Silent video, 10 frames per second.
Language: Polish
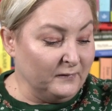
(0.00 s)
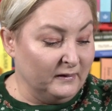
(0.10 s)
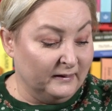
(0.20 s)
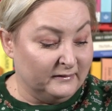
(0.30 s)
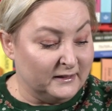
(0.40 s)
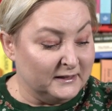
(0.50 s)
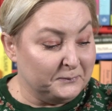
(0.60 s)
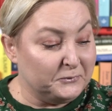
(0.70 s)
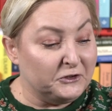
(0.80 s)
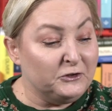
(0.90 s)
A teraz
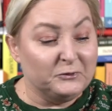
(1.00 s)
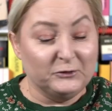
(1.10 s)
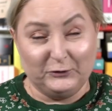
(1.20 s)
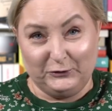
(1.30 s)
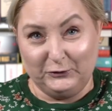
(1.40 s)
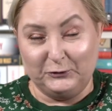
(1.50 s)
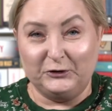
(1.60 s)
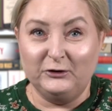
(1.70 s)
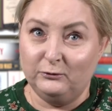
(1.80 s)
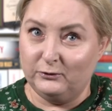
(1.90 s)
przejdźmy do
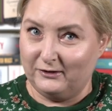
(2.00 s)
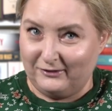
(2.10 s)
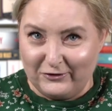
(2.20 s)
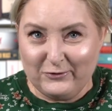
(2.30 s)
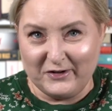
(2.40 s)
książek, które też